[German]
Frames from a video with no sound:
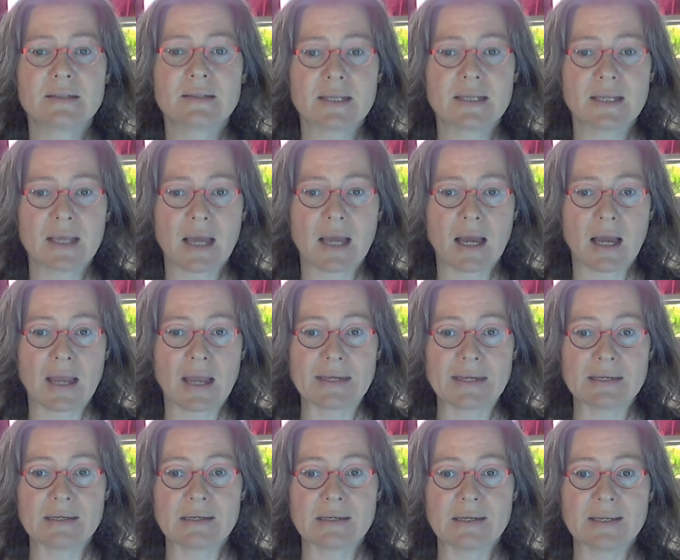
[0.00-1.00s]
die
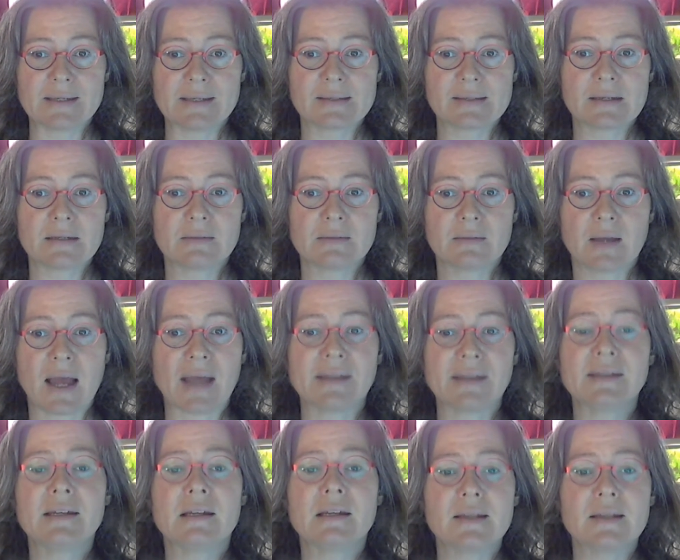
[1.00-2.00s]
ein Leser
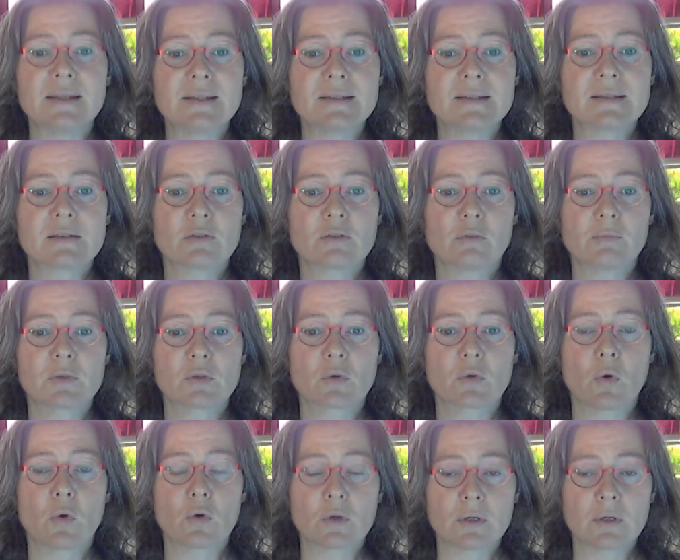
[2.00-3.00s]
anliest, um zu
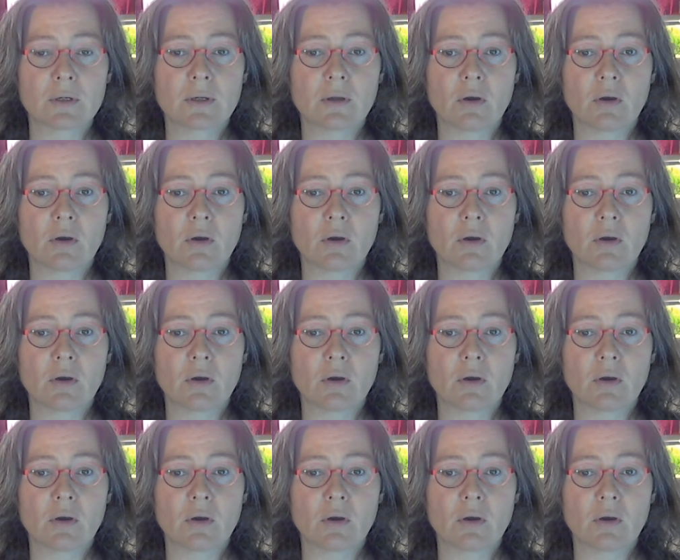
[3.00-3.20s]
gucken,